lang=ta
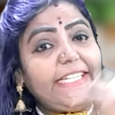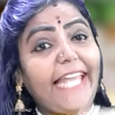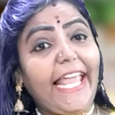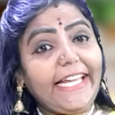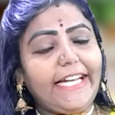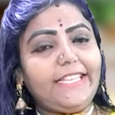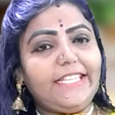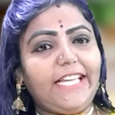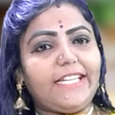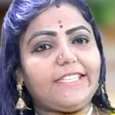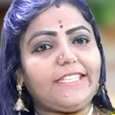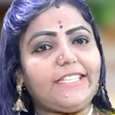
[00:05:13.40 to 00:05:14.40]
இன்டேக்
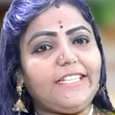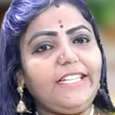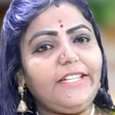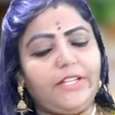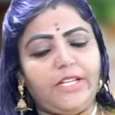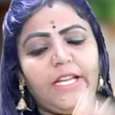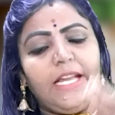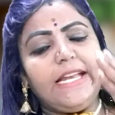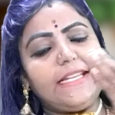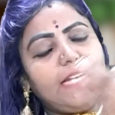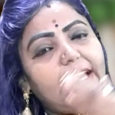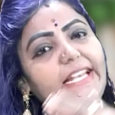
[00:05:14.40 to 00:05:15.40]
எடுத்துக்கிறதுக்கு
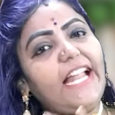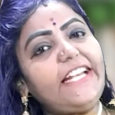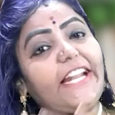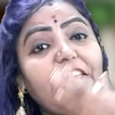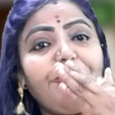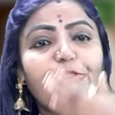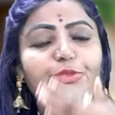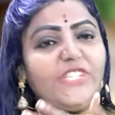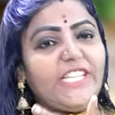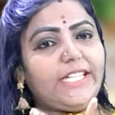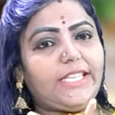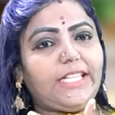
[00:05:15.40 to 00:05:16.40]
நல்லா ட்ரை
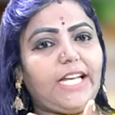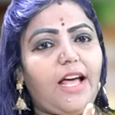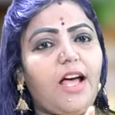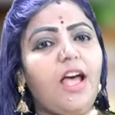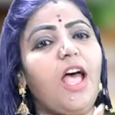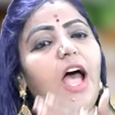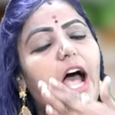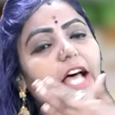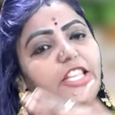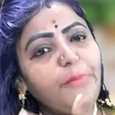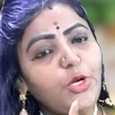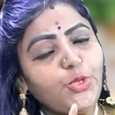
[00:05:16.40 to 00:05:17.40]
ஃப்ரூட்ஸ் எடுத்துக்கலாம்
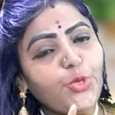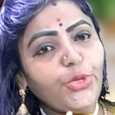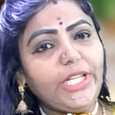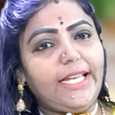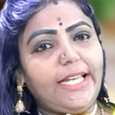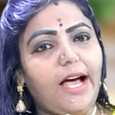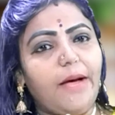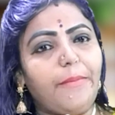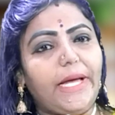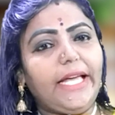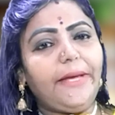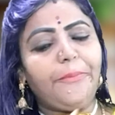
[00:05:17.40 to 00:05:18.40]
அது மட்டும்
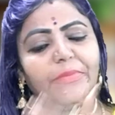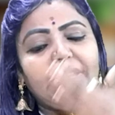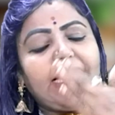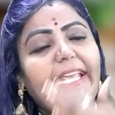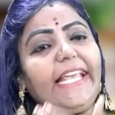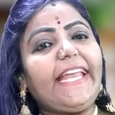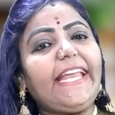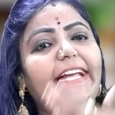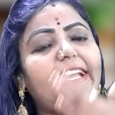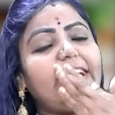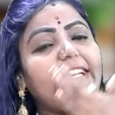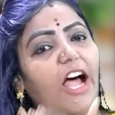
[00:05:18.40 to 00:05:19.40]
இல்லாமல்
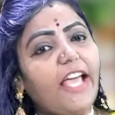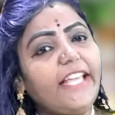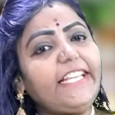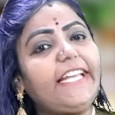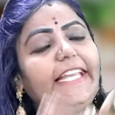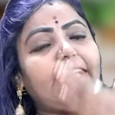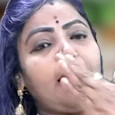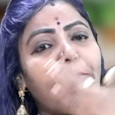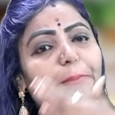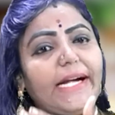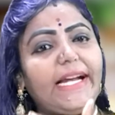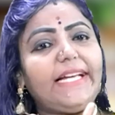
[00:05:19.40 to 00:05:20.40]
கீரைகள்
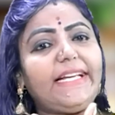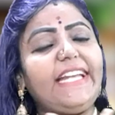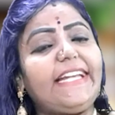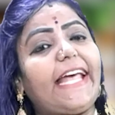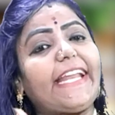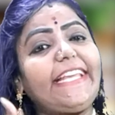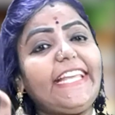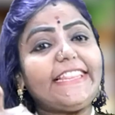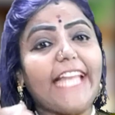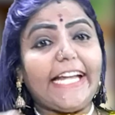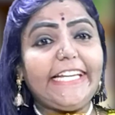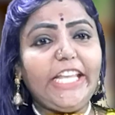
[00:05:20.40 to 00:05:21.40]
காய்கறிகள் பழங்கள்
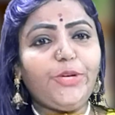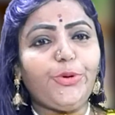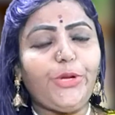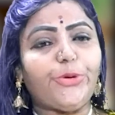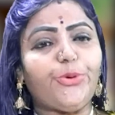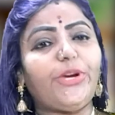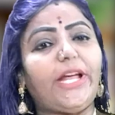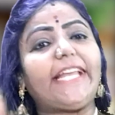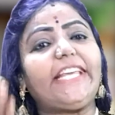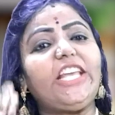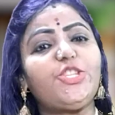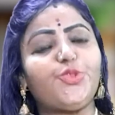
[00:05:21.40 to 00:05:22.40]
நிறைய தண்ணி குடிக்கிறோம்
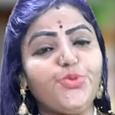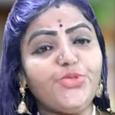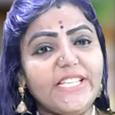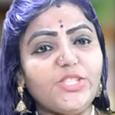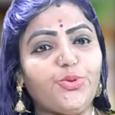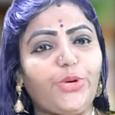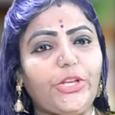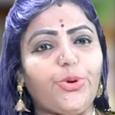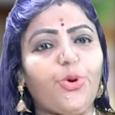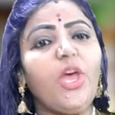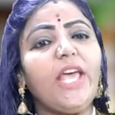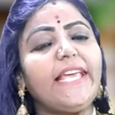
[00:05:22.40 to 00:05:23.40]
நிறைய ஜூசஸ்
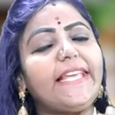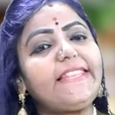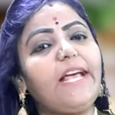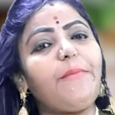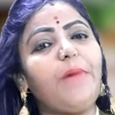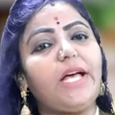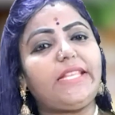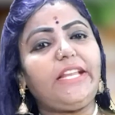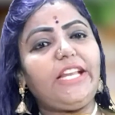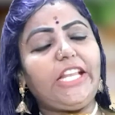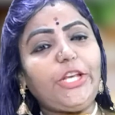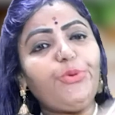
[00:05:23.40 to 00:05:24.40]
குடிக்கிறோம் இந்த
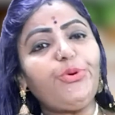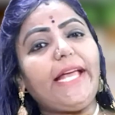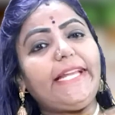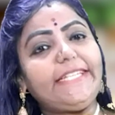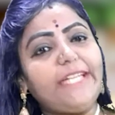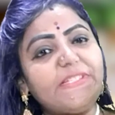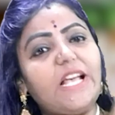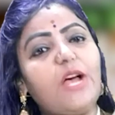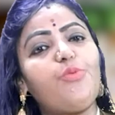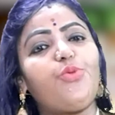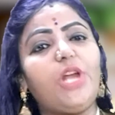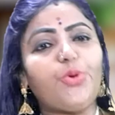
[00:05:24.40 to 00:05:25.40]
மாதிரி லிக்யூட்
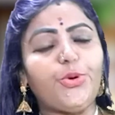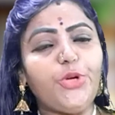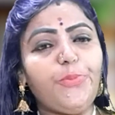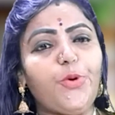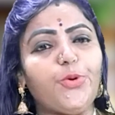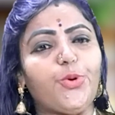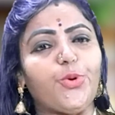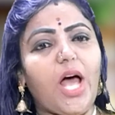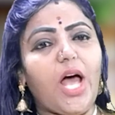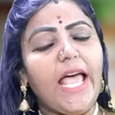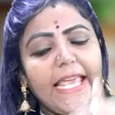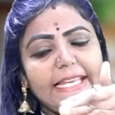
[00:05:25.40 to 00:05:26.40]
ஐட்டம்ஸா உள்ள கொண்டு
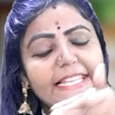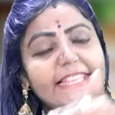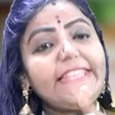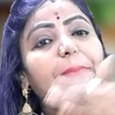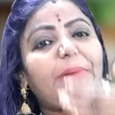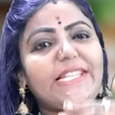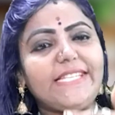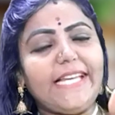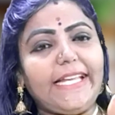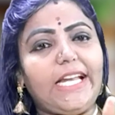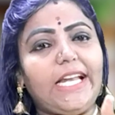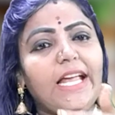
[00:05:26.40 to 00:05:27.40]
போனோம்னா இந்த
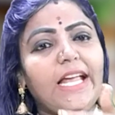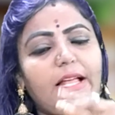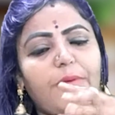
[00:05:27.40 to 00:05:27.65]
பிரச்சனைகள்